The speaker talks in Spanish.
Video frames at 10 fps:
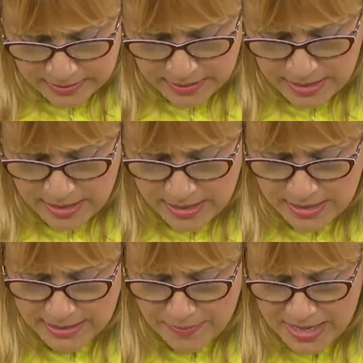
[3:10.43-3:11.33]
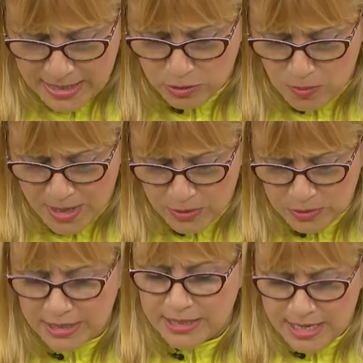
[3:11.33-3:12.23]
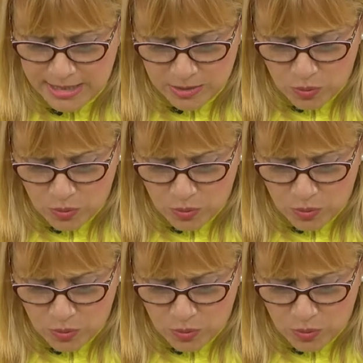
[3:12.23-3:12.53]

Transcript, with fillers: que también has tomado talleres,